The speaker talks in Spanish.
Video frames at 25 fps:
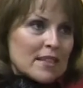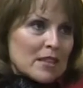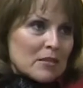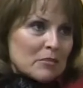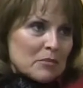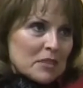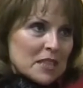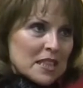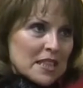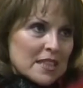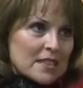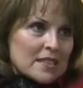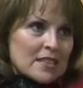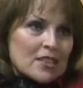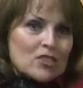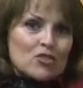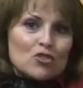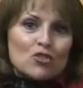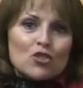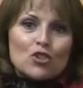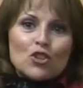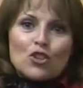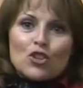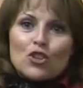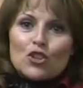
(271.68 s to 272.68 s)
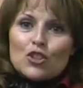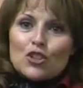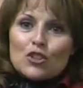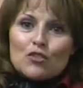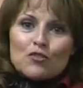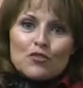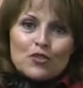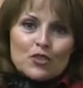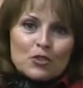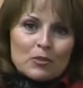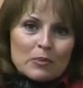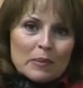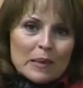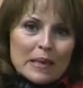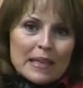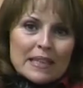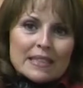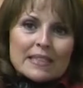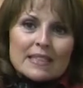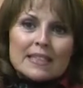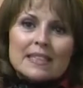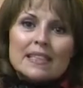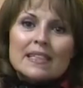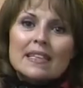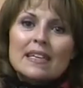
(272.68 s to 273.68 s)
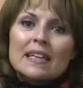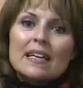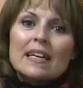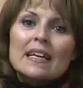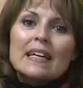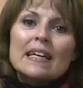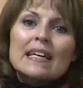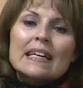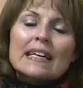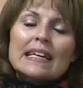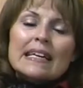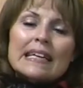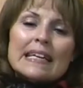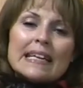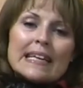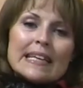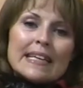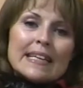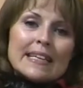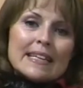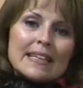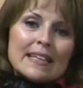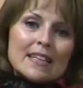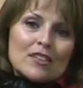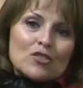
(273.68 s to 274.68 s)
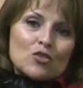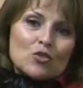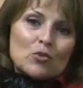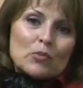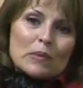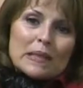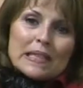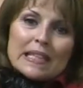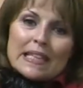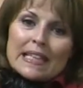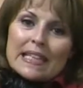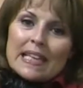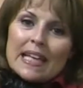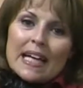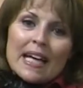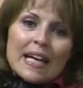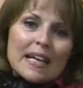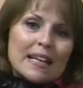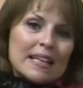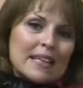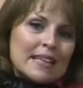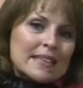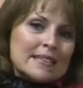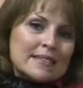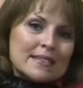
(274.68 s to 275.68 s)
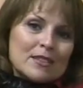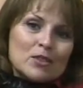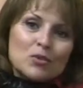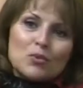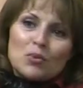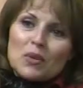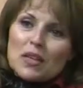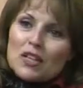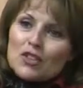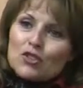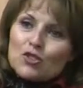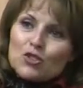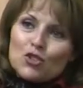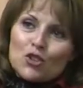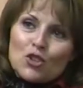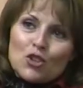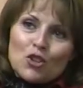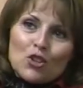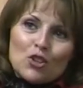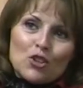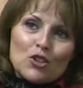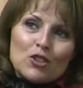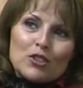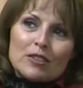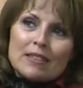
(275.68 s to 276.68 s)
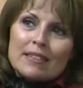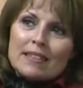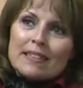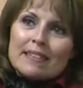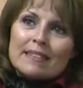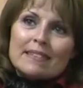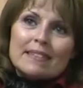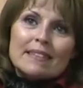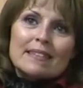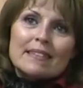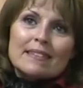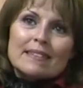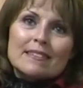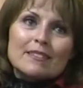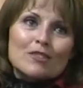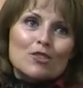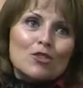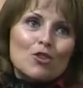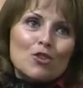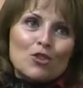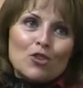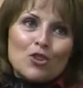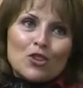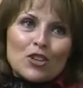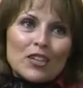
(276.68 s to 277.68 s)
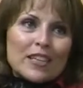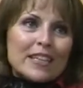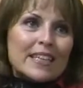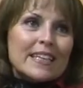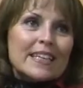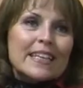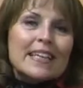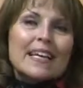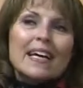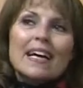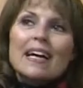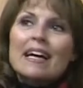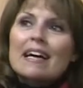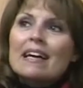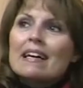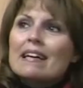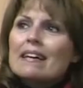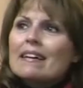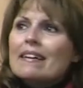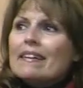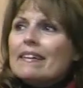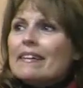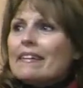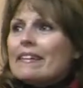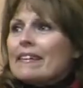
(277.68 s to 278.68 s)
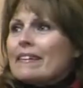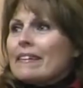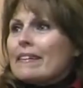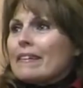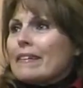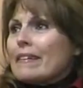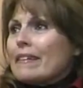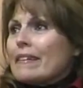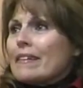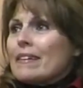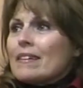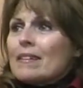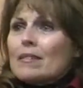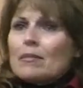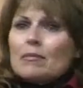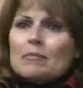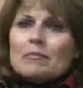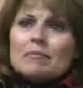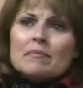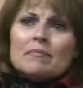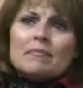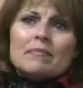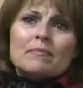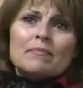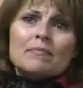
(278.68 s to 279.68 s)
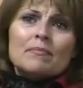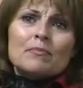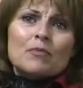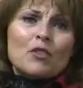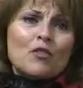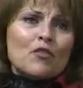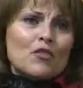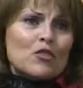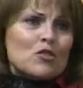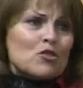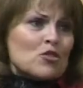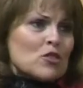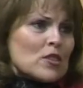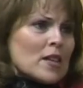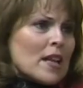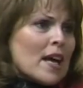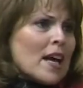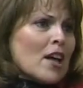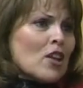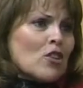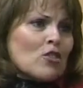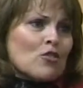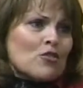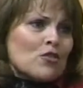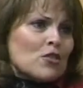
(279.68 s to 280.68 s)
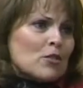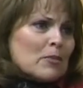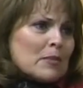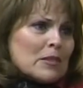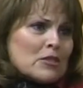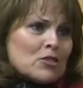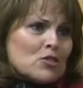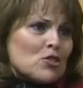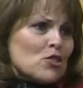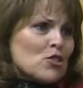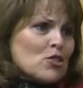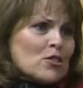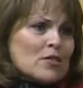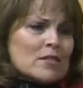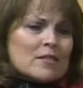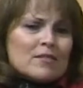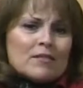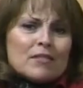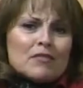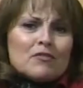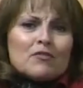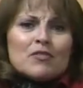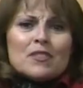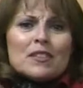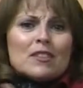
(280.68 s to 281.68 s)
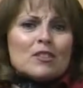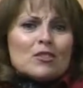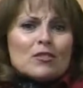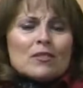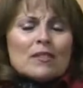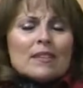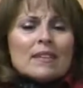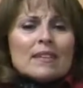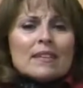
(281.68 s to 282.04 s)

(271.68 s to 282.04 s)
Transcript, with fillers: administración, informática, en las humanidades, educación, este, psicología, eh, profesorado, formación, en fin,